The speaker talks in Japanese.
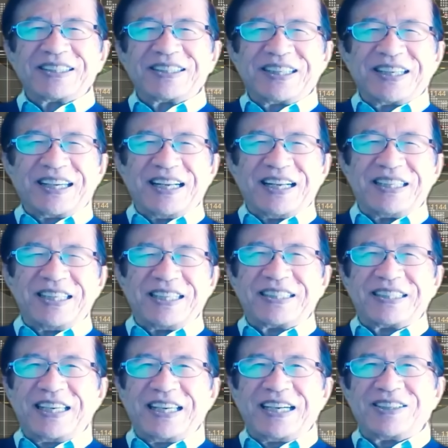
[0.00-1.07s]
それから
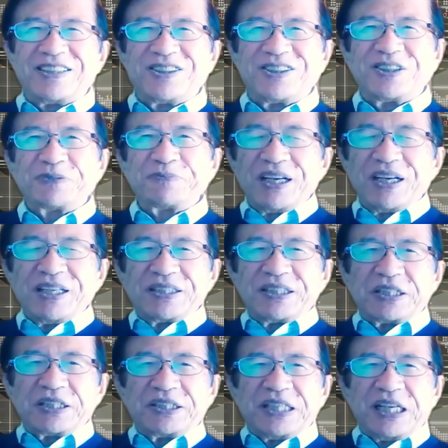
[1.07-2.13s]
NHK が言う
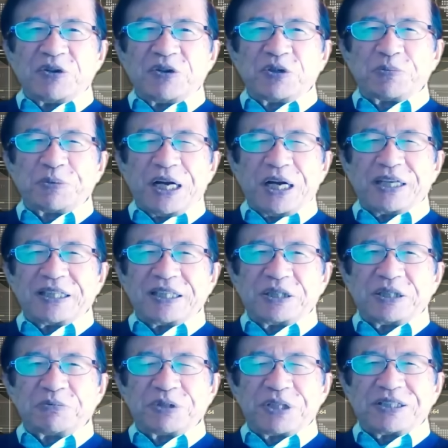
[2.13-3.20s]
節電を呼びかけて
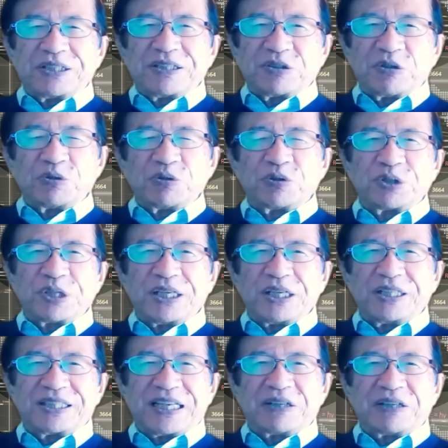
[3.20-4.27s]
自分たちはどんどん電気
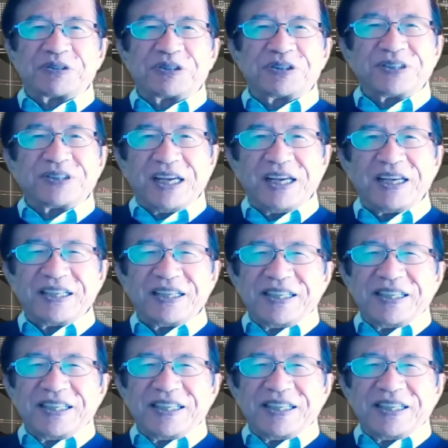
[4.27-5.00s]
使うっていうね。